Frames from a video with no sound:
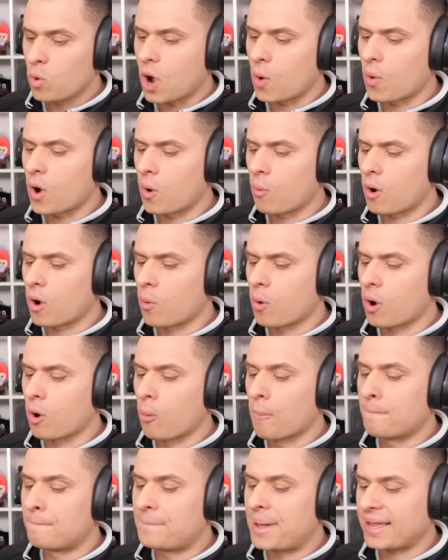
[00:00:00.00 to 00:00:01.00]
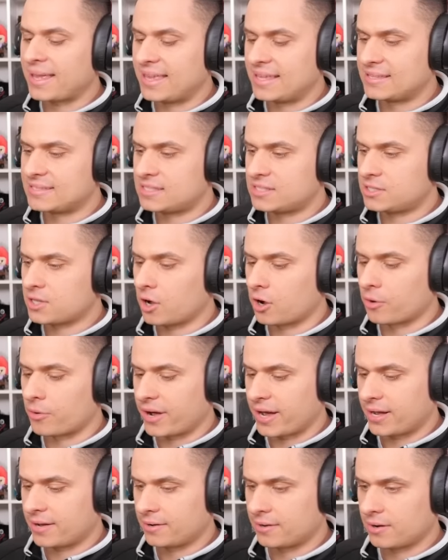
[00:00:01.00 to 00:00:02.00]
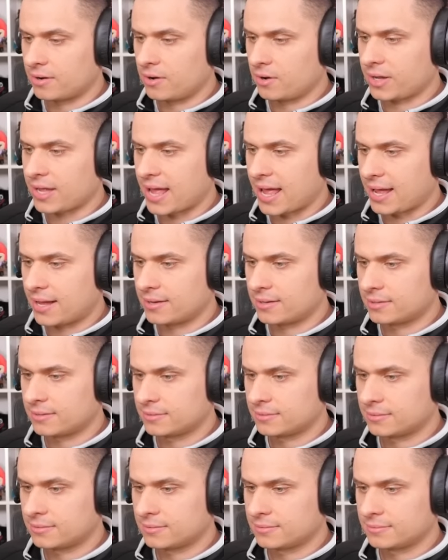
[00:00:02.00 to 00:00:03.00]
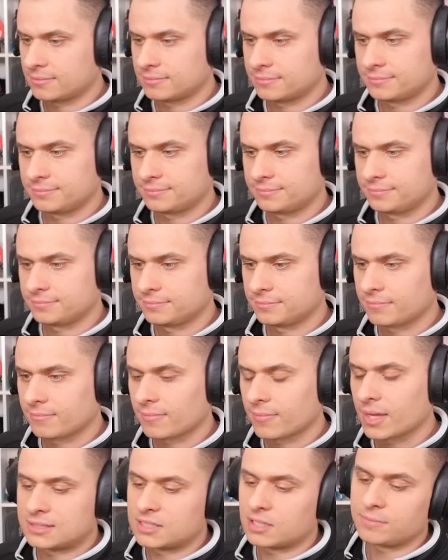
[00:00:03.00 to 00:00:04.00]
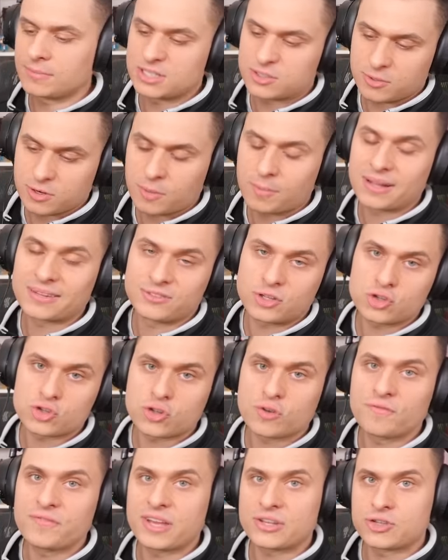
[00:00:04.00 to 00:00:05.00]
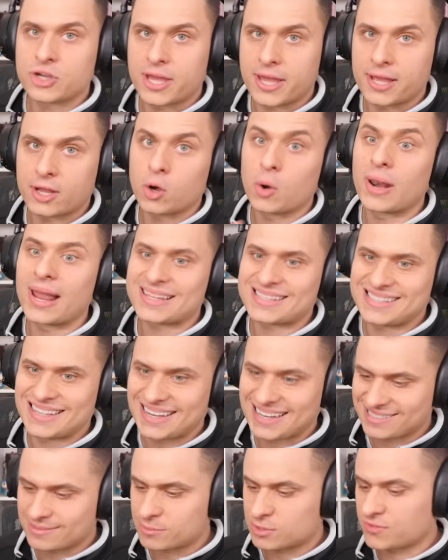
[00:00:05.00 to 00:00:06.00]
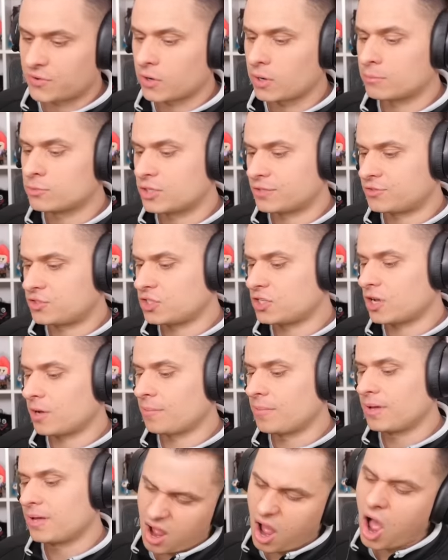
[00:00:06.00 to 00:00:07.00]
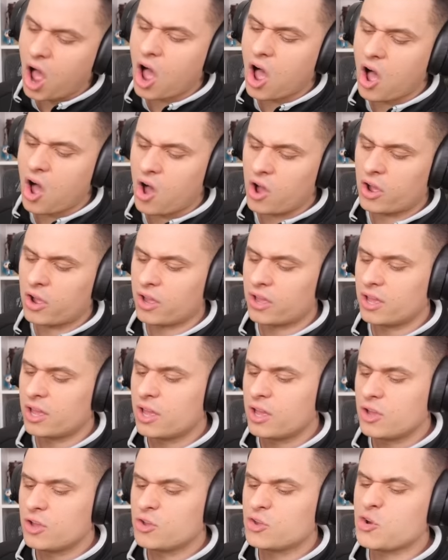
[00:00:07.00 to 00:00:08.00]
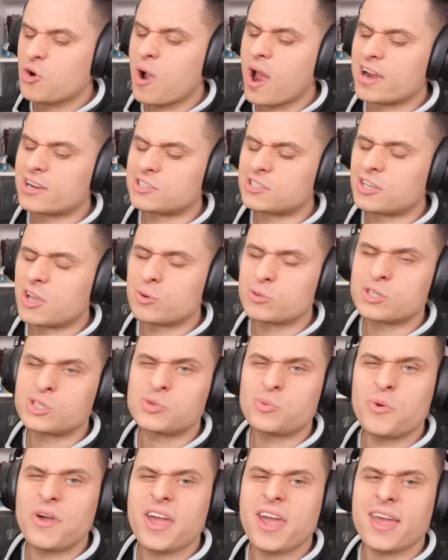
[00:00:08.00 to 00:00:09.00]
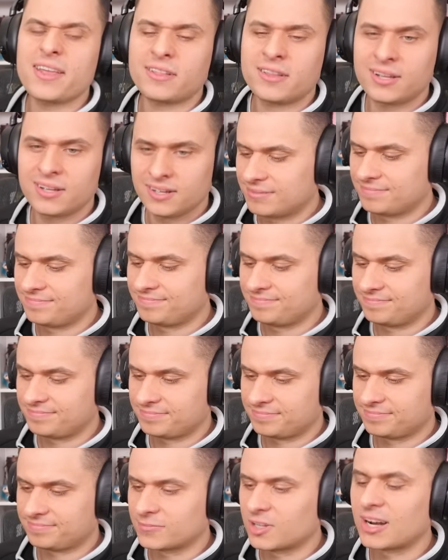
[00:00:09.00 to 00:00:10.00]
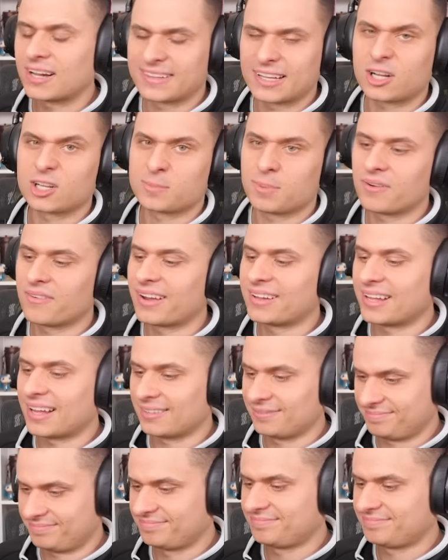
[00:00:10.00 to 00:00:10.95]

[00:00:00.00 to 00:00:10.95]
Wow, wow, wow, wow, back in story. Okay. Chcą mieć romantyczną, wiecie, kolację razem z swoją dziewczyną. Och, you are so sweet. Ona tak odpowiada.